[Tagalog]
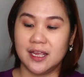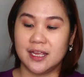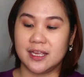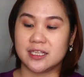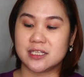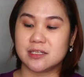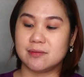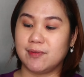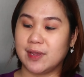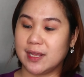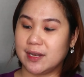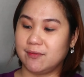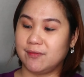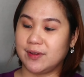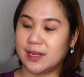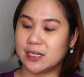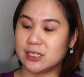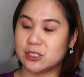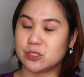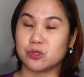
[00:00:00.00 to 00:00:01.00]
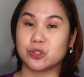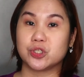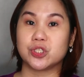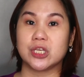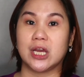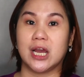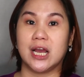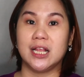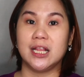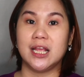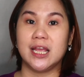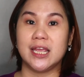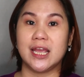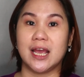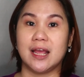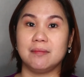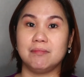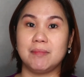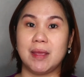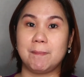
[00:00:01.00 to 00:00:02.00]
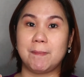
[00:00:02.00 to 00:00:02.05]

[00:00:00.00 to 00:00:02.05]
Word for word: It's very, very social. Ayan,